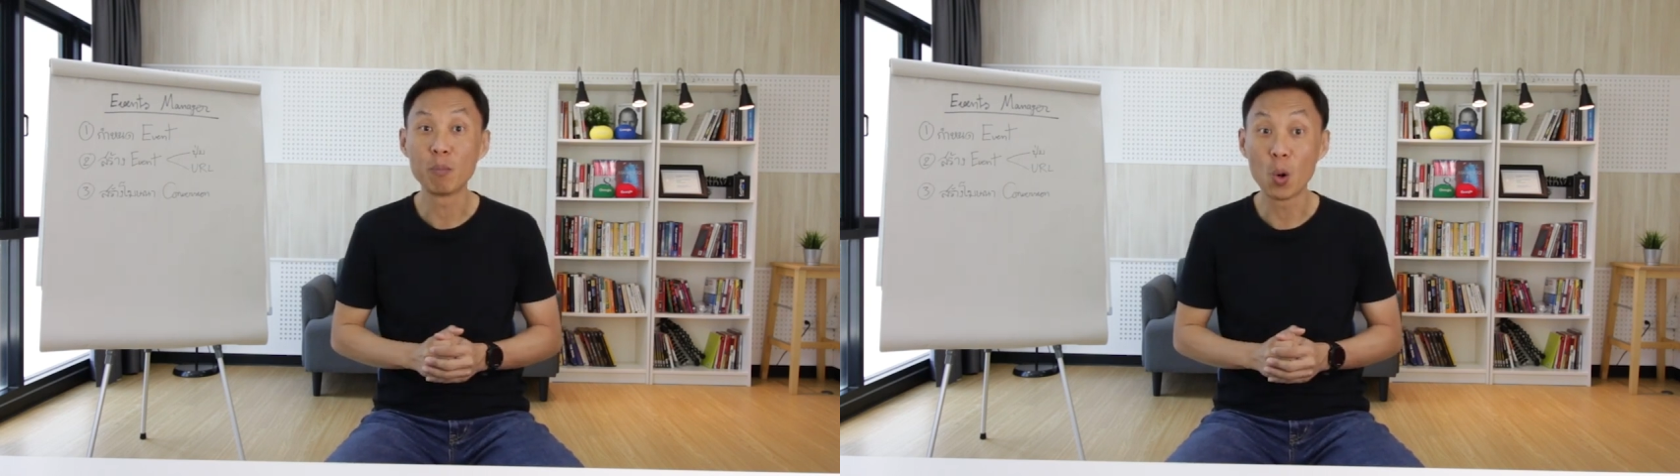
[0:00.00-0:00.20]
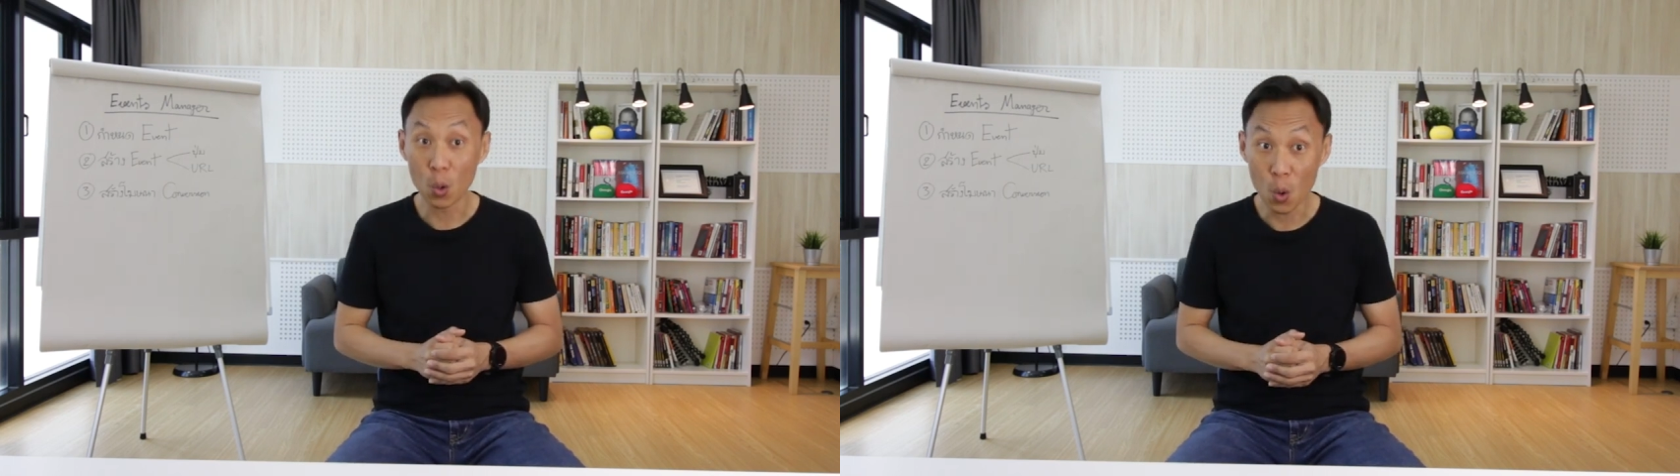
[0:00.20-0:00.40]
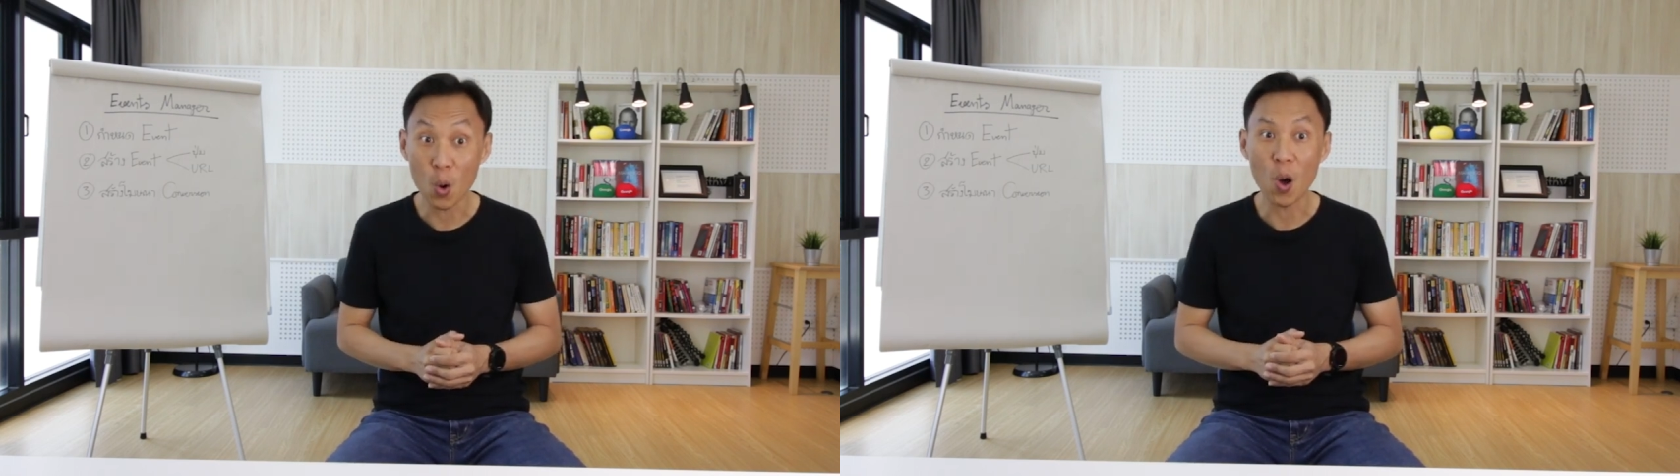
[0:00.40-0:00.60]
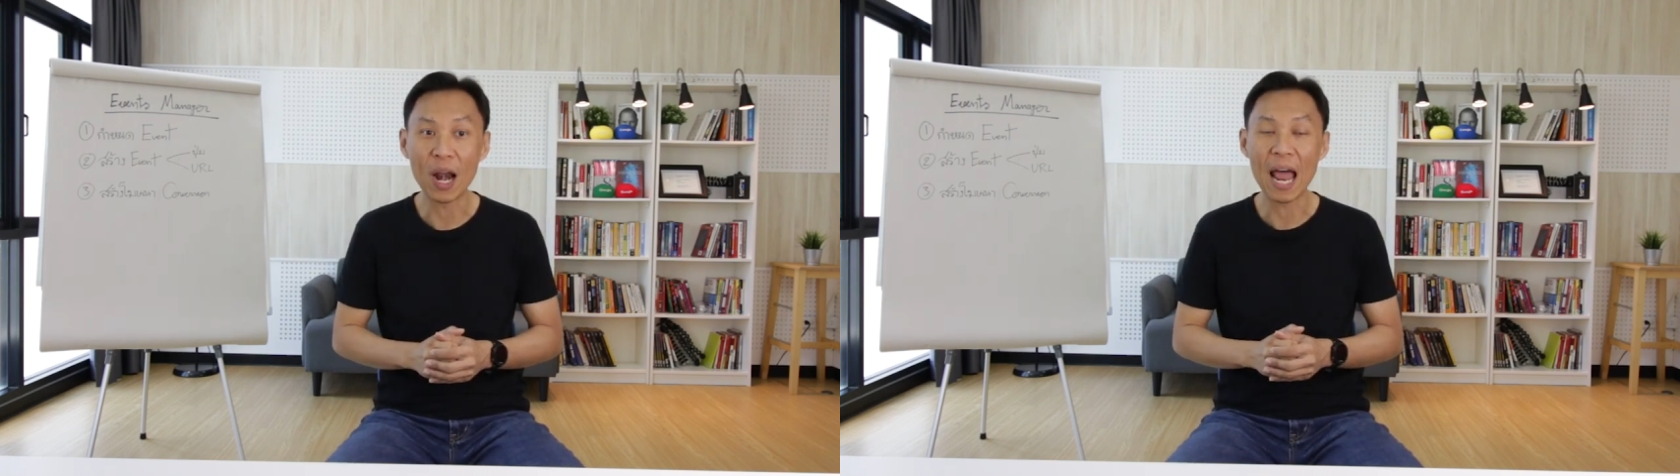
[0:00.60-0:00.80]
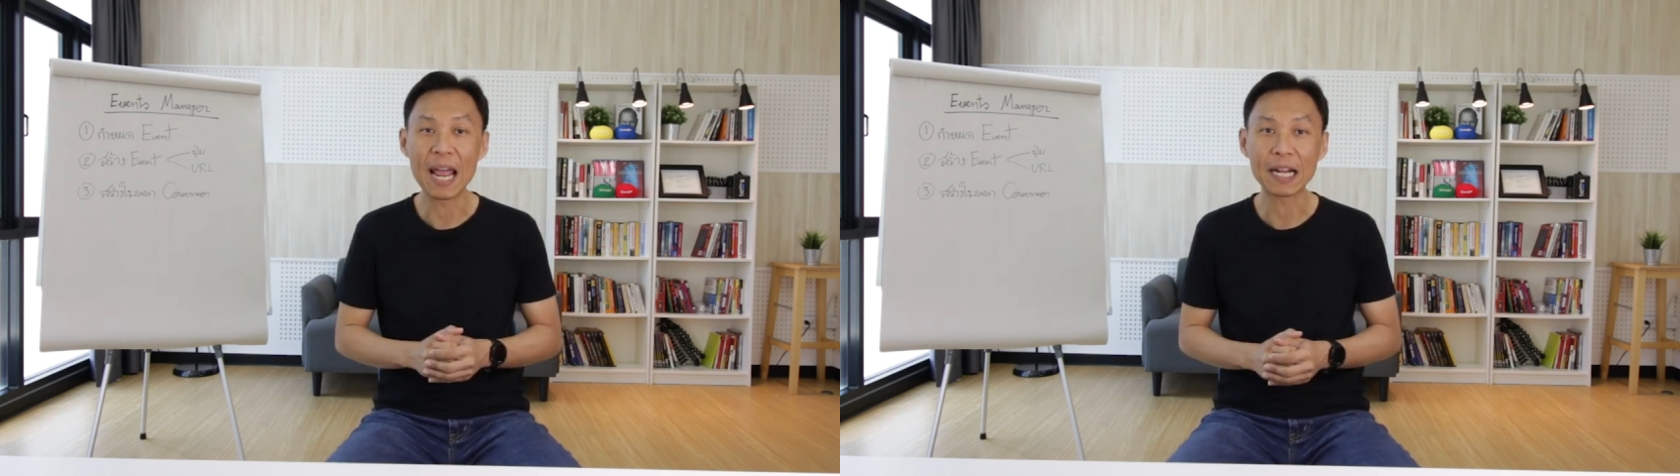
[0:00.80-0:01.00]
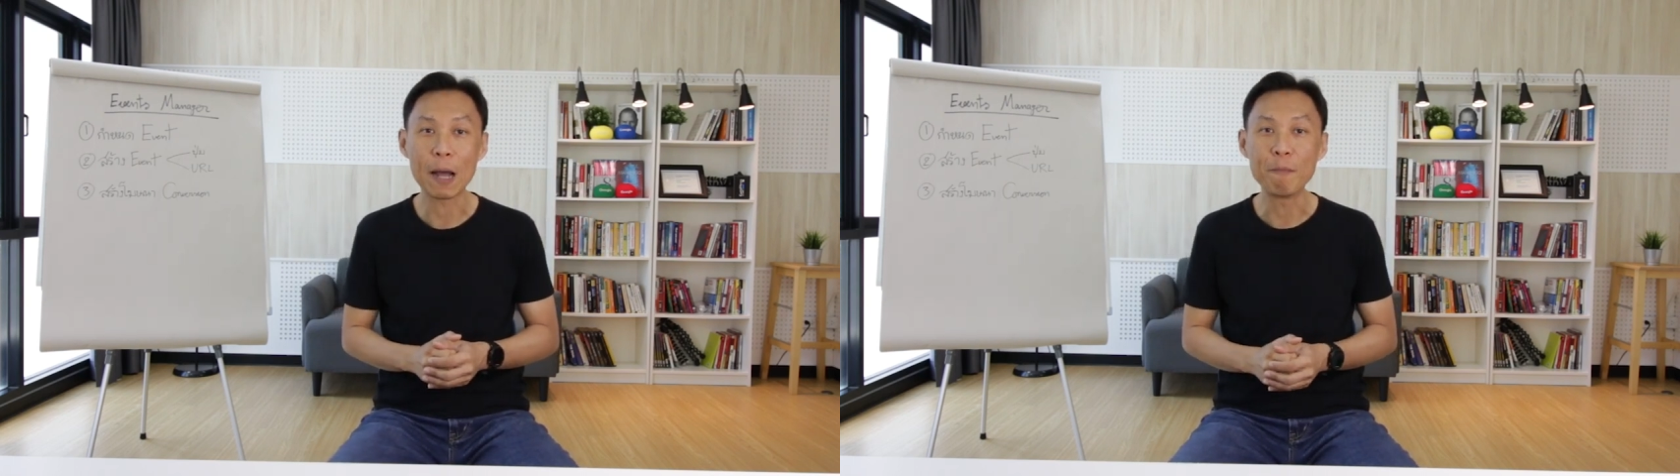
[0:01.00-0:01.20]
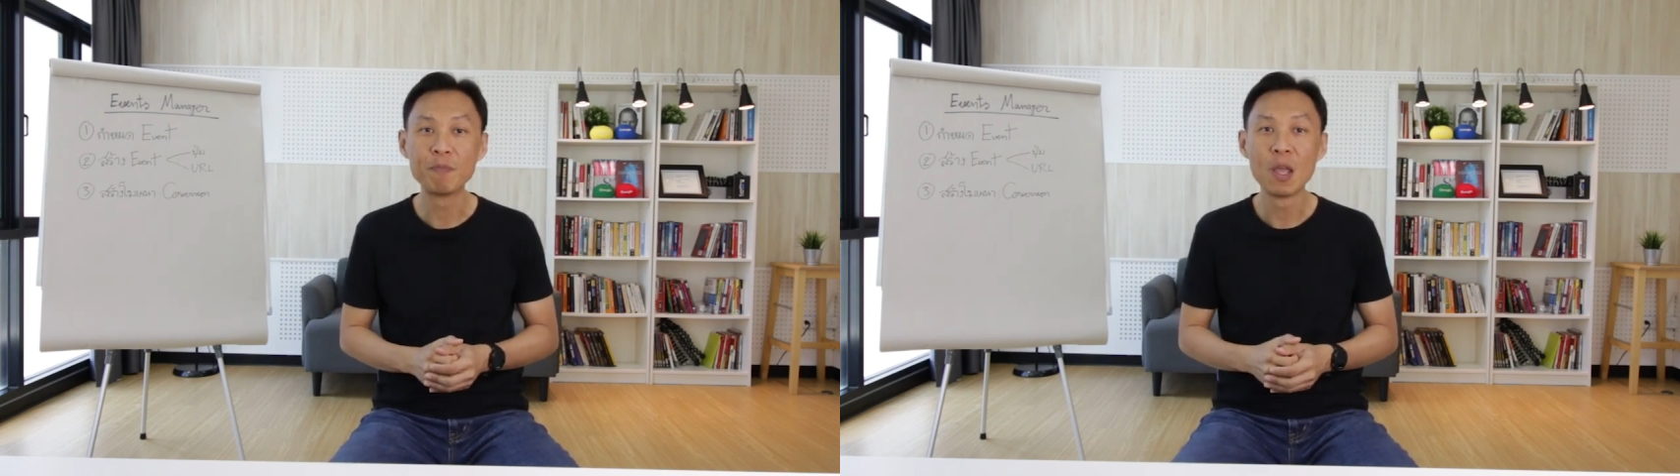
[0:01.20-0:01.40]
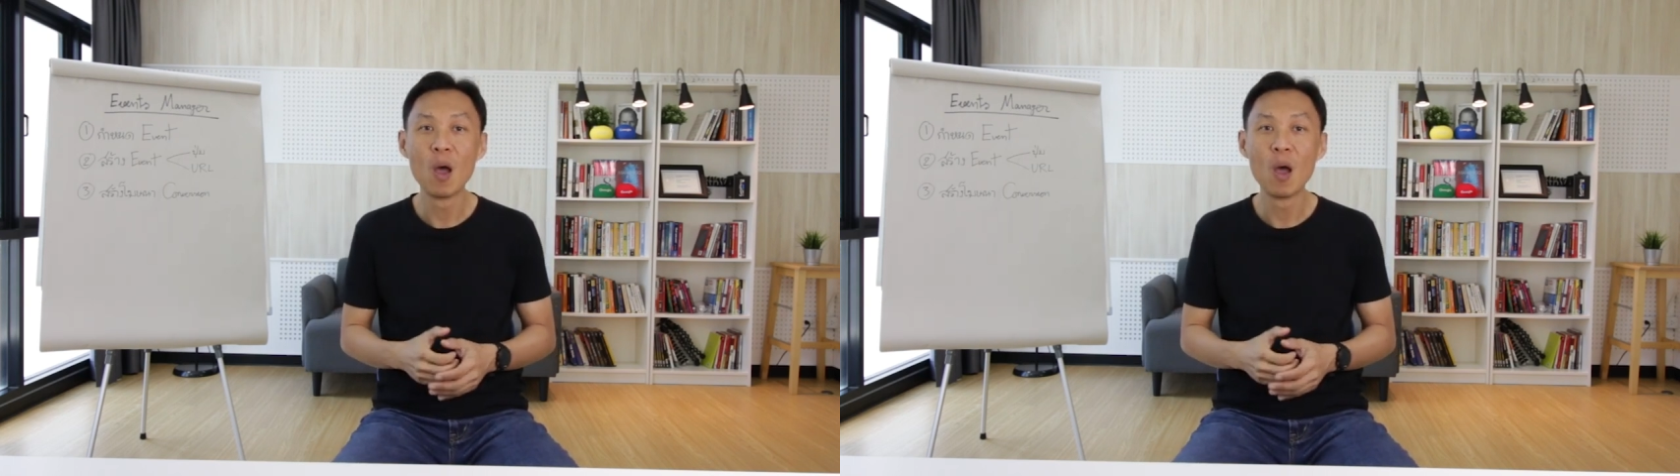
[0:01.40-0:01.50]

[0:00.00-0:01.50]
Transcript: บนโลกออนไลน์ครับ